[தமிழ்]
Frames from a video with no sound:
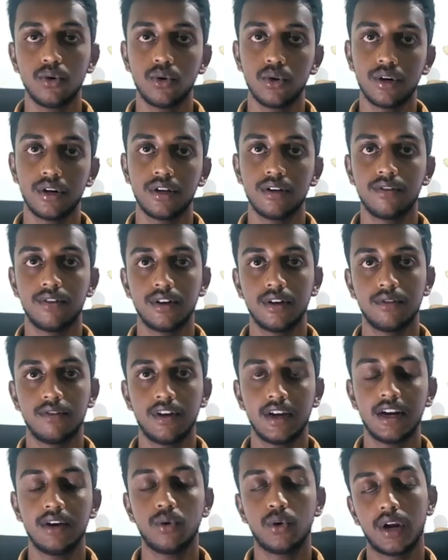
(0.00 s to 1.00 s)
ஒரு
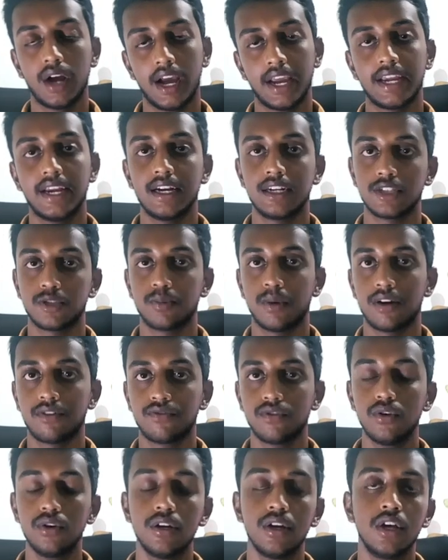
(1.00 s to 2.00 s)
வர ஒரு ஹை அண்ட் ஸ்மார்ட்
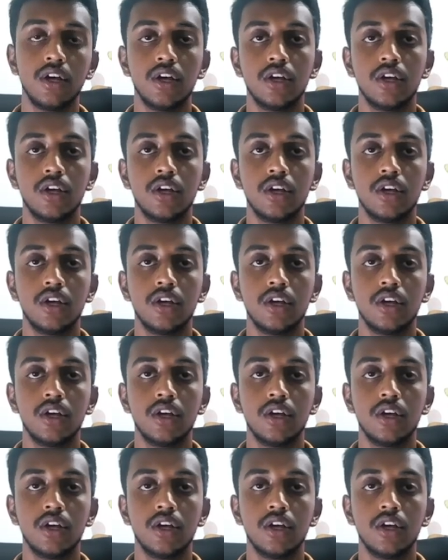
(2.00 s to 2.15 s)
ஃபோன்